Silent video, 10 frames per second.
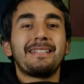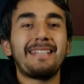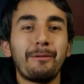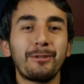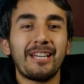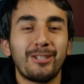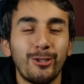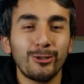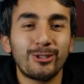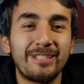Ya
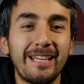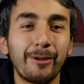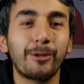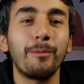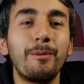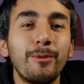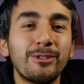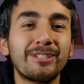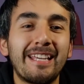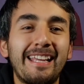muchachos, ya nos
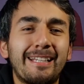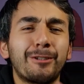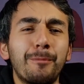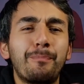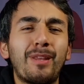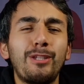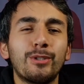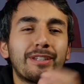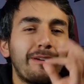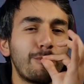comimos. El completito
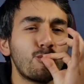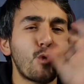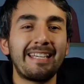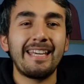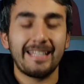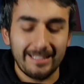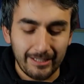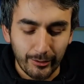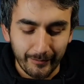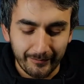Está
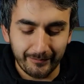exquisito.